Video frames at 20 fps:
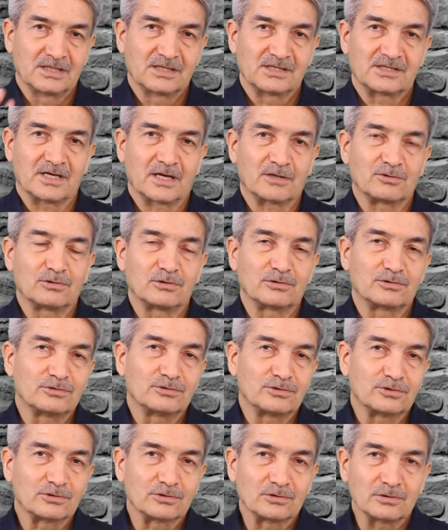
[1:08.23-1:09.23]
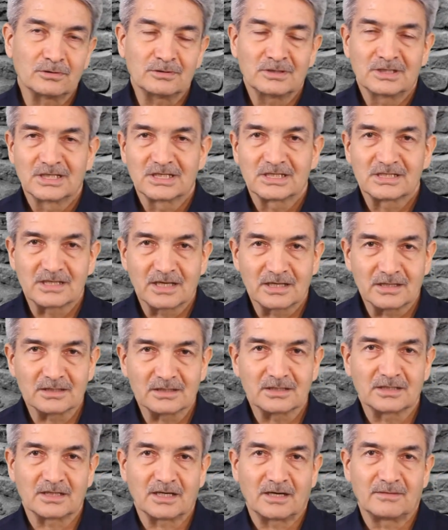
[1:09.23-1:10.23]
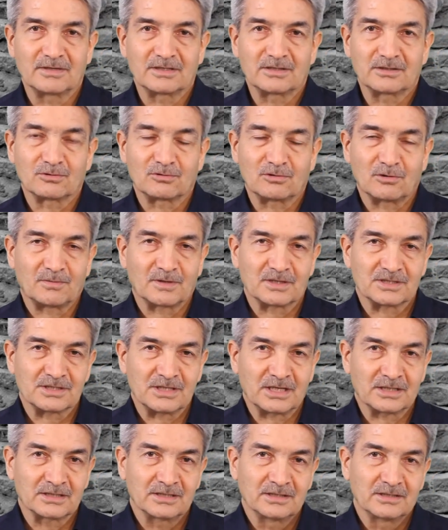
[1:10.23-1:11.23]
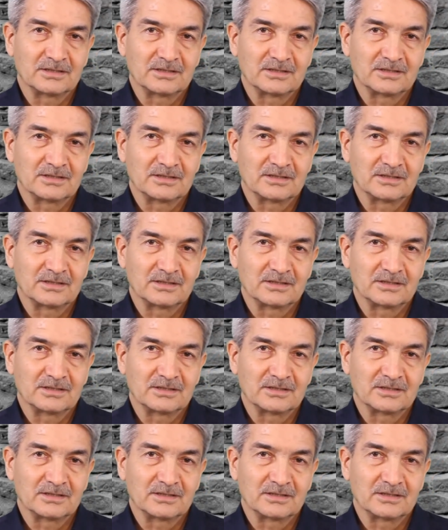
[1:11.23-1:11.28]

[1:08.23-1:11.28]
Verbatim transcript: Sen öldüğün gün senin kıyametin kopacak.